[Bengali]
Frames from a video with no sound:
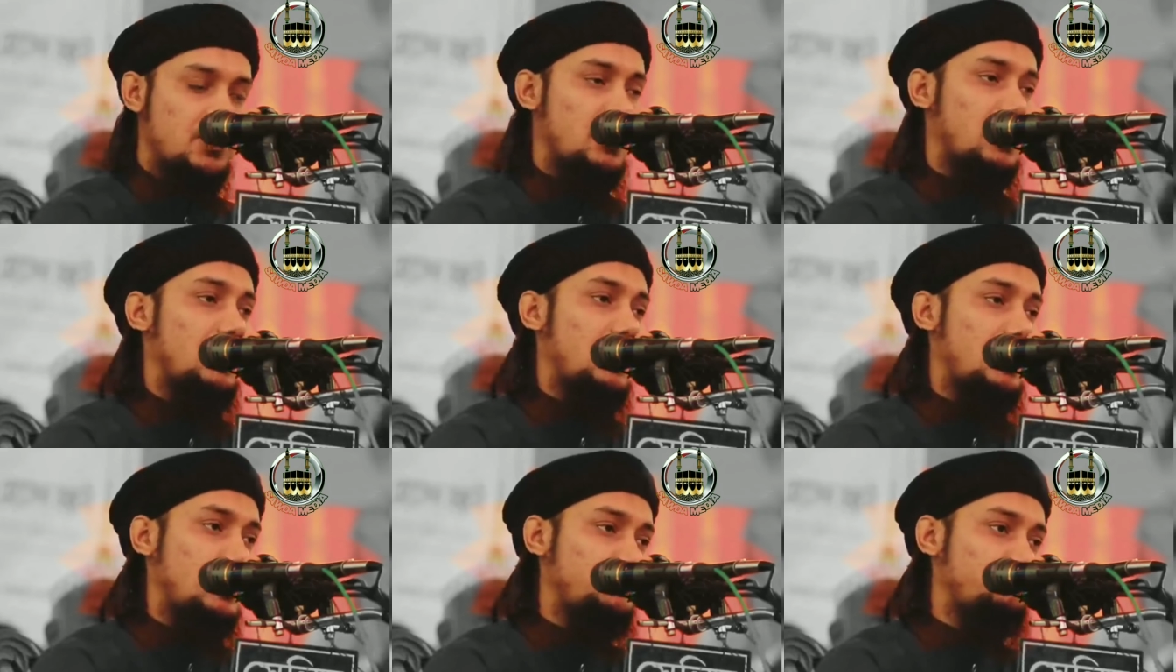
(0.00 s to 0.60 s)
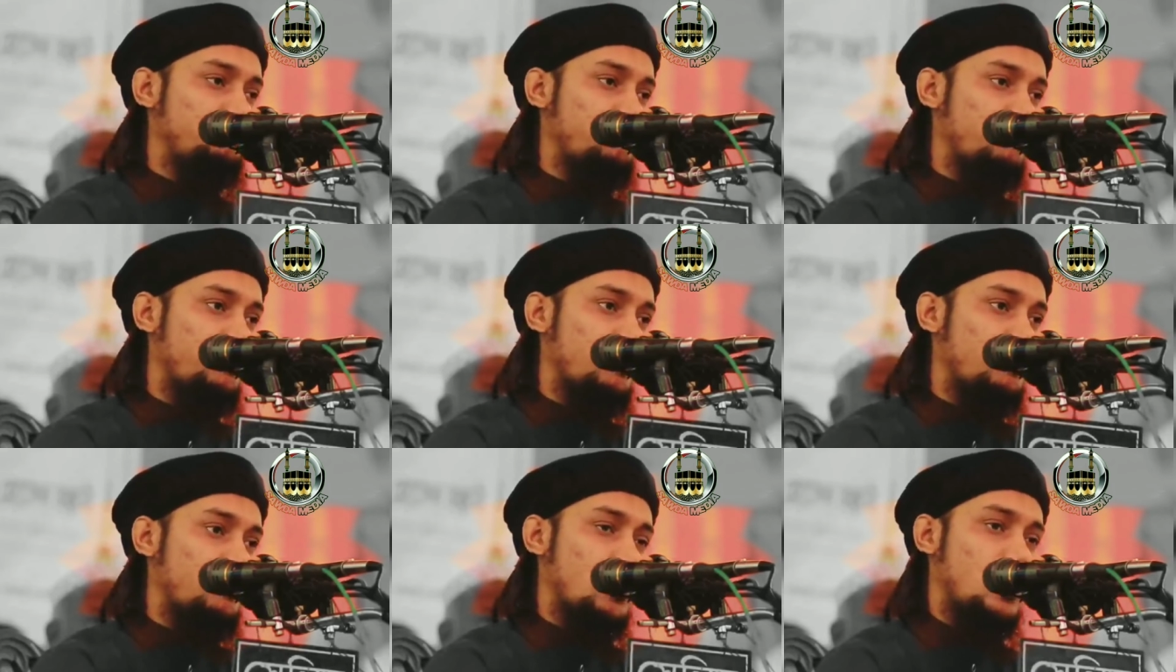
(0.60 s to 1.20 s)
সাল্লি
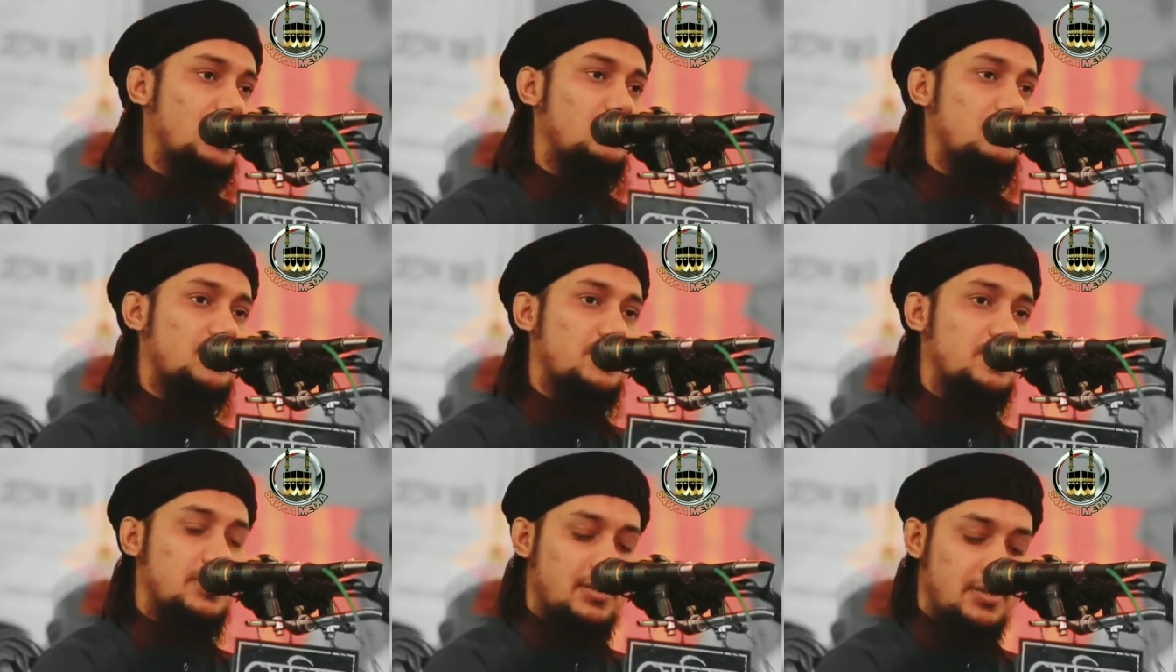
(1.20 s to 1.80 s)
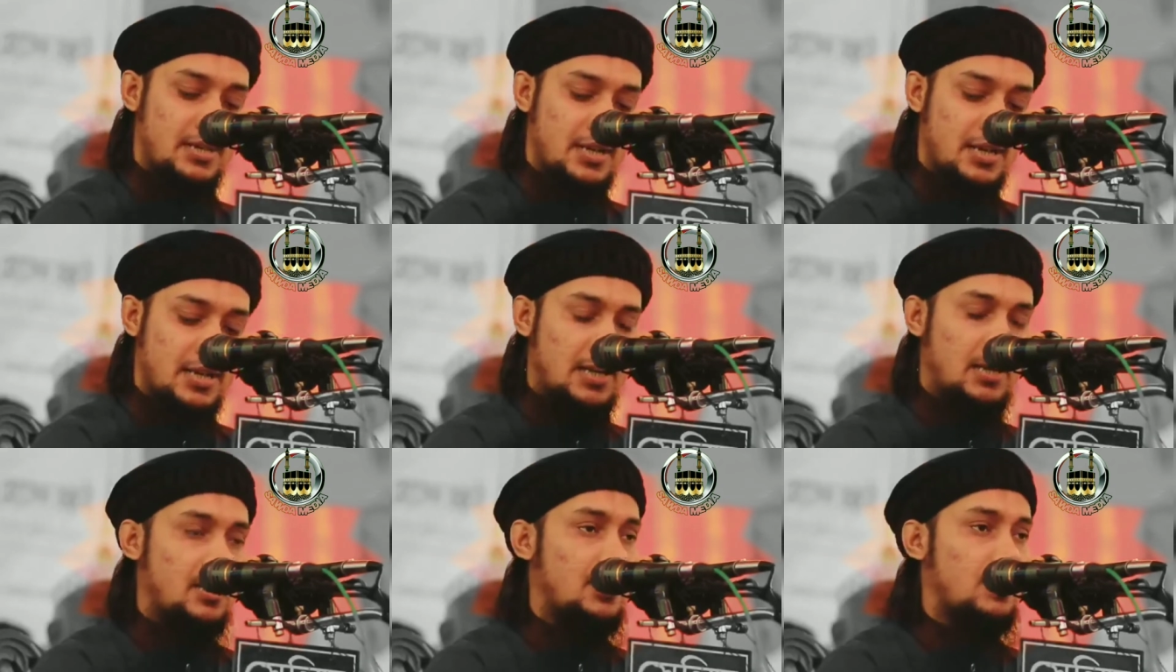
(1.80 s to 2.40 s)
বলেন আমার সাথে
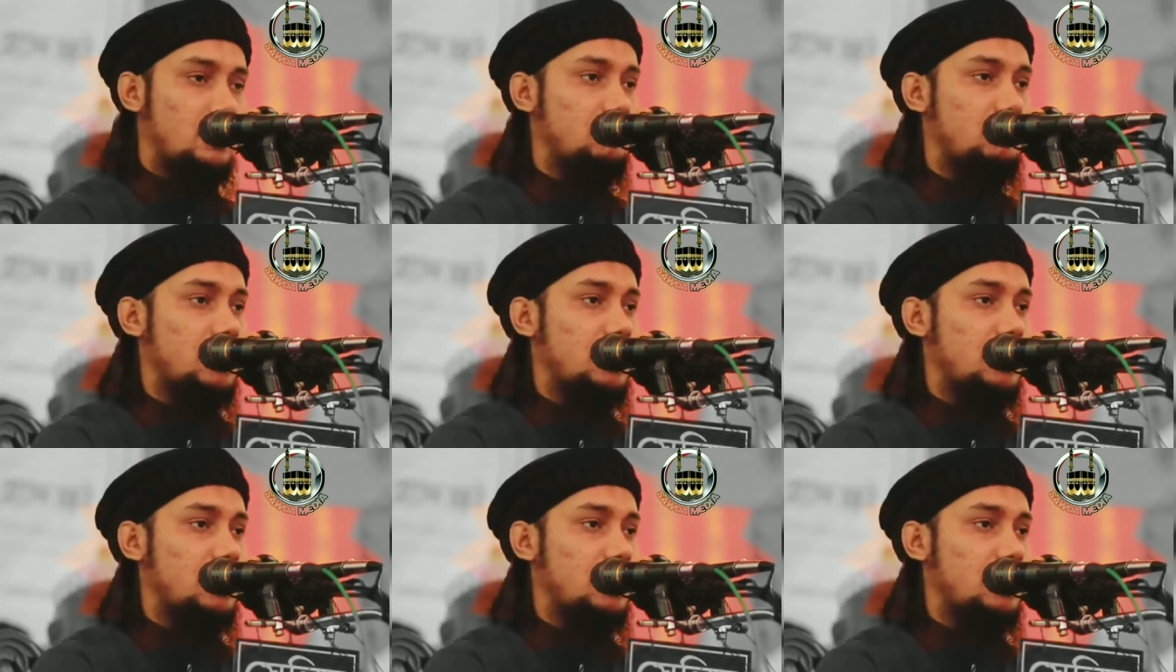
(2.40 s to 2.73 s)
আল্লাহ